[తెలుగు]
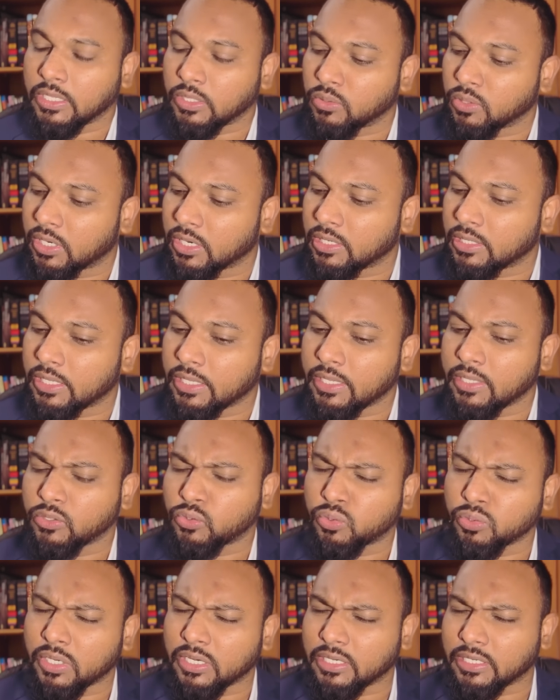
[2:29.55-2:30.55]
ఎందుకంటే
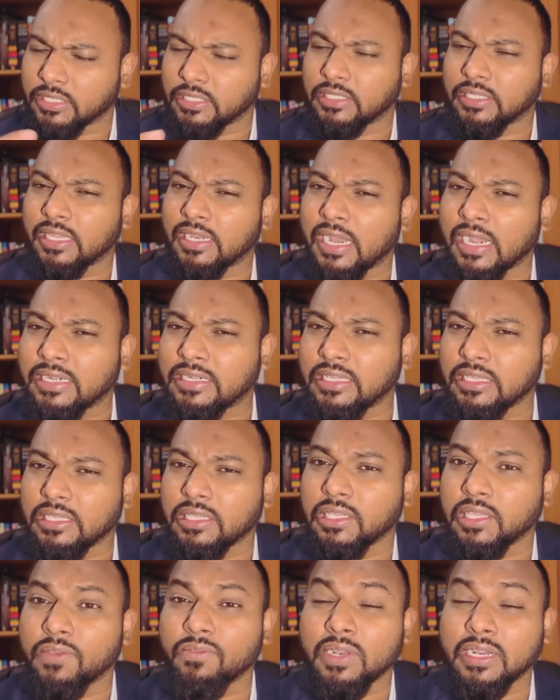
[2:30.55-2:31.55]
చూడండి ఎలాంటి
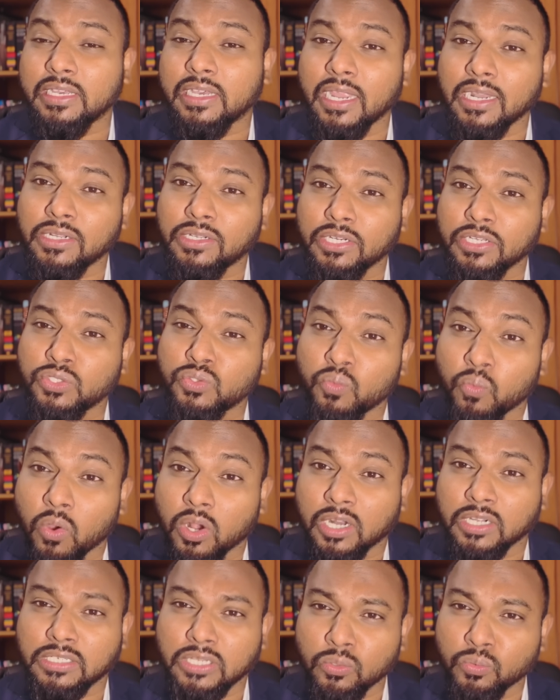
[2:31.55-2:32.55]
ఈవిల్ కంట్రీస్
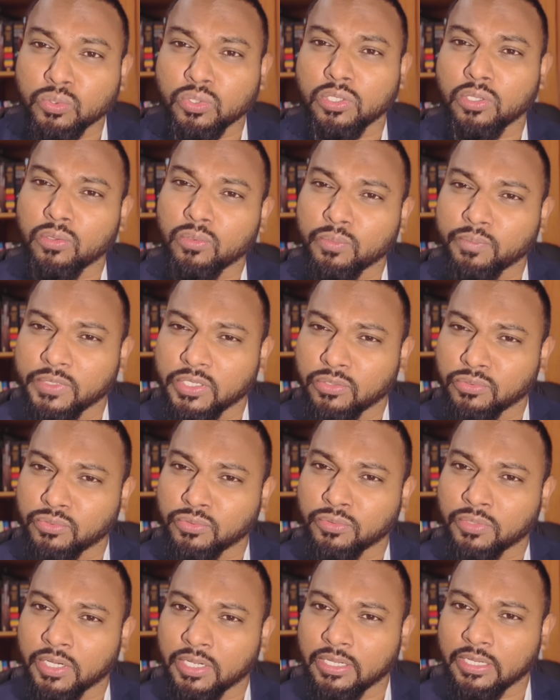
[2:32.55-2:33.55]
ఒకటవుతున్నదో మీరు
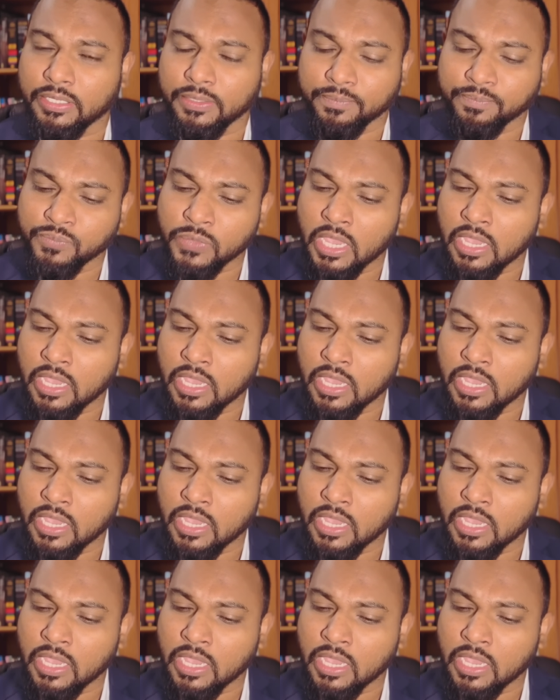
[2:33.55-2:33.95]
చూడండి